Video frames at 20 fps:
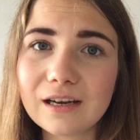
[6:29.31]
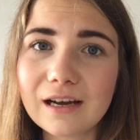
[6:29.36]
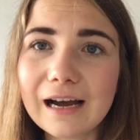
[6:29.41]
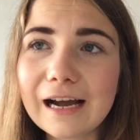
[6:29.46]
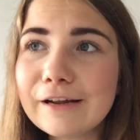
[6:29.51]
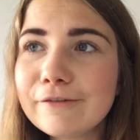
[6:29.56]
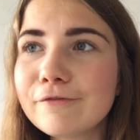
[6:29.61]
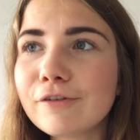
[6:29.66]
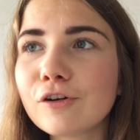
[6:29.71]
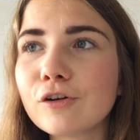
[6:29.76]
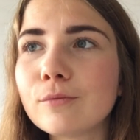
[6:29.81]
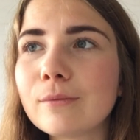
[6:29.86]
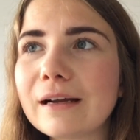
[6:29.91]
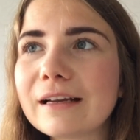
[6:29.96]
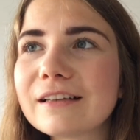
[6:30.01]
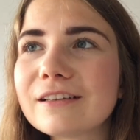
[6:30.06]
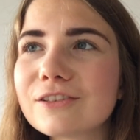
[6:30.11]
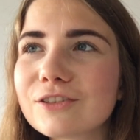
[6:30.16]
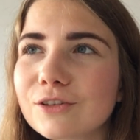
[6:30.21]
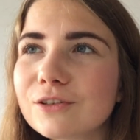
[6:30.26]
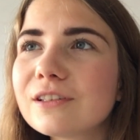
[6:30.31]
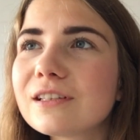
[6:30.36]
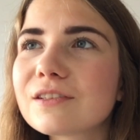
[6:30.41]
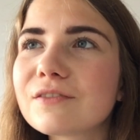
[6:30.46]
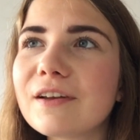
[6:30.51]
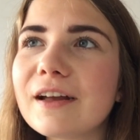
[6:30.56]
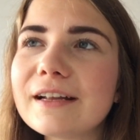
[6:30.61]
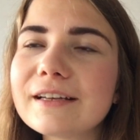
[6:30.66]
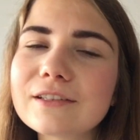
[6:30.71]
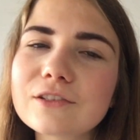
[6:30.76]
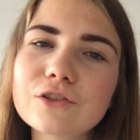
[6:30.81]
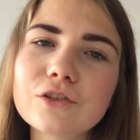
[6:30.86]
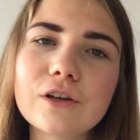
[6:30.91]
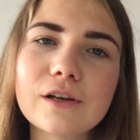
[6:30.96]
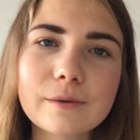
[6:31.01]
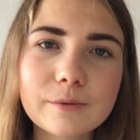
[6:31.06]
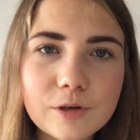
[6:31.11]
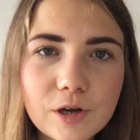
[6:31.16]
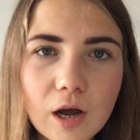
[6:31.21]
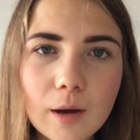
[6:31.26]
Einfach um ein gesundes Verhältnis zu
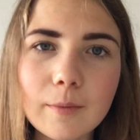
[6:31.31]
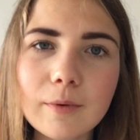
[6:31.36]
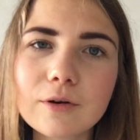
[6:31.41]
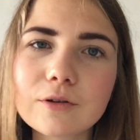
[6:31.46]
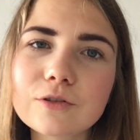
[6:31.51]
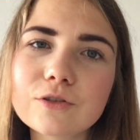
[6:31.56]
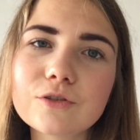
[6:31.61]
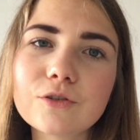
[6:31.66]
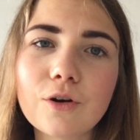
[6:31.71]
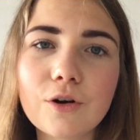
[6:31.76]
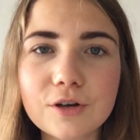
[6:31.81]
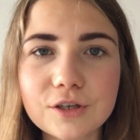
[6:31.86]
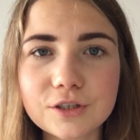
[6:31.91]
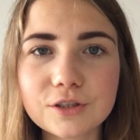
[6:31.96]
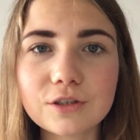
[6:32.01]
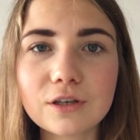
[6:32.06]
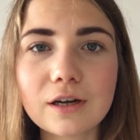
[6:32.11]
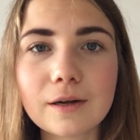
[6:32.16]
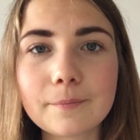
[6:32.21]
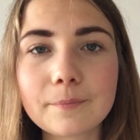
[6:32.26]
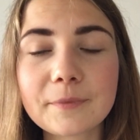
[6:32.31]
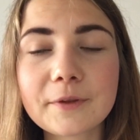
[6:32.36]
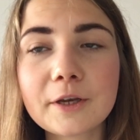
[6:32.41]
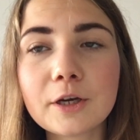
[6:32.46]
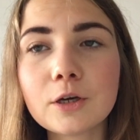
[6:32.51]
eurem Körper und zu euch zu haben.